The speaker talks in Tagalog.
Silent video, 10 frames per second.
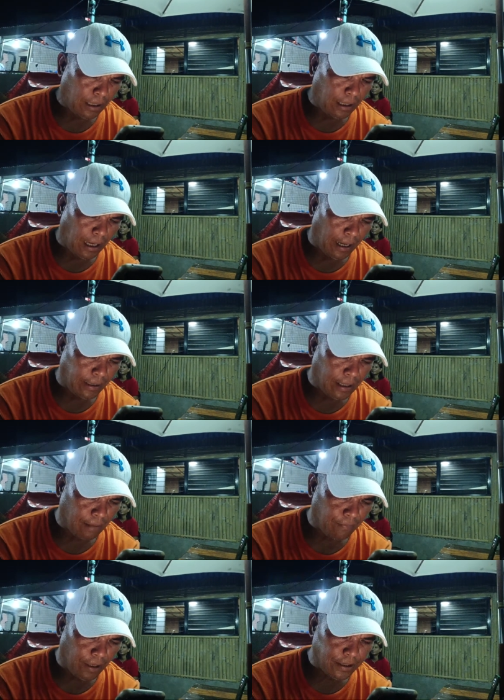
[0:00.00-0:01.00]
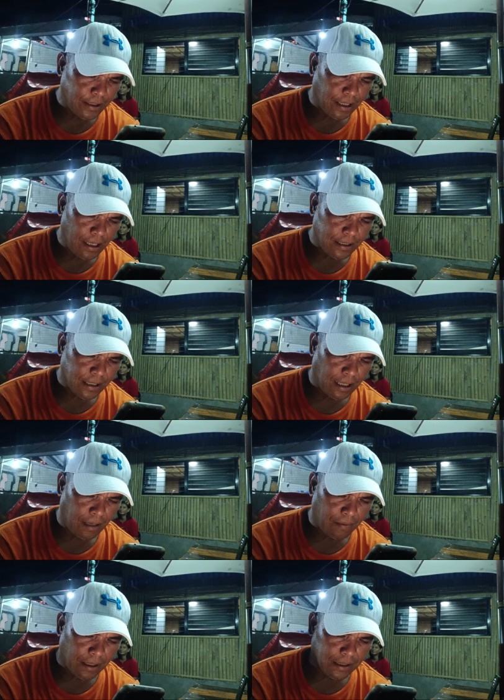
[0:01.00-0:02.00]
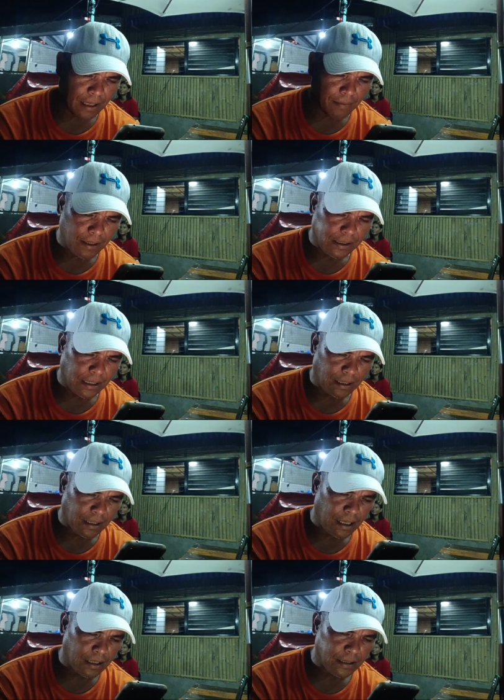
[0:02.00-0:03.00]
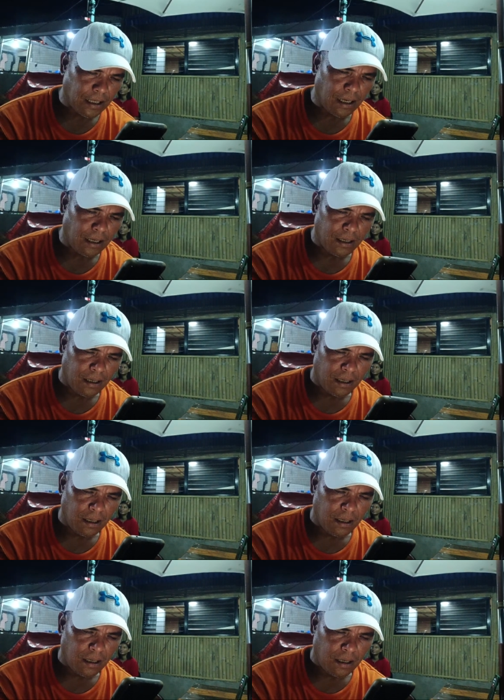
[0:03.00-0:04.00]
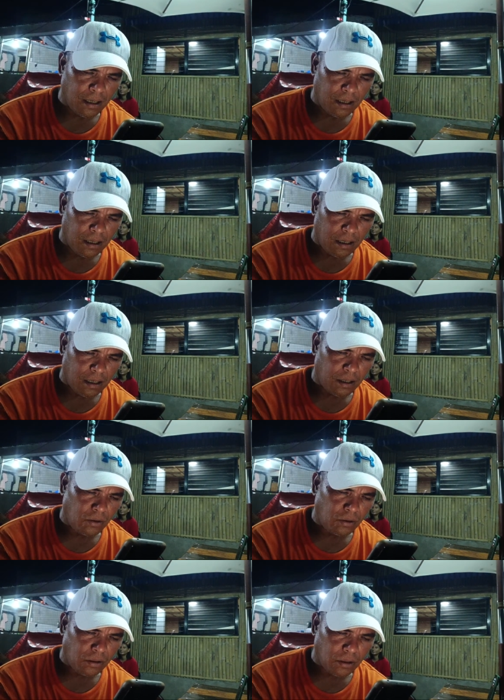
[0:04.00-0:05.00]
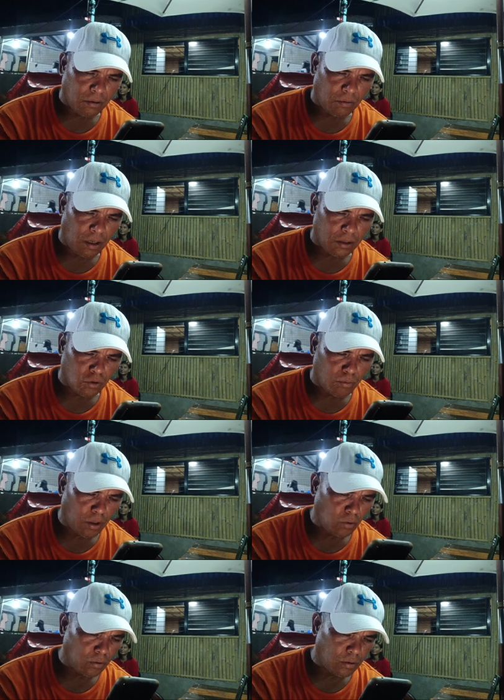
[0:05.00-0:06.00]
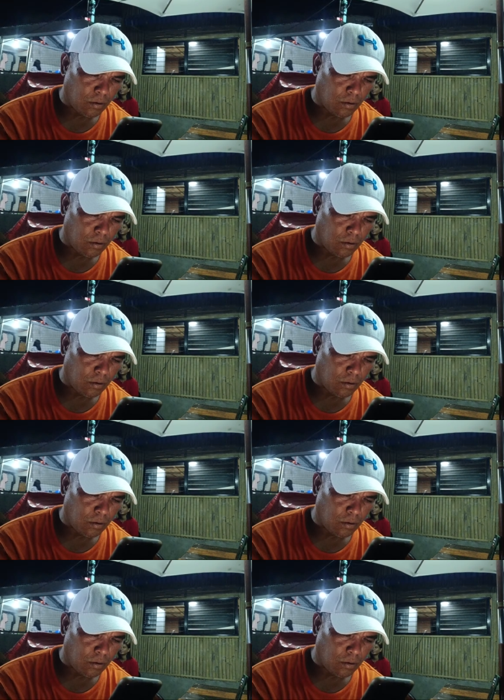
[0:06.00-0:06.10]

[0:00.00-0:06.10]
Aida Blanza, sana makasama silang ka sa ano? Ano wala, tumalon.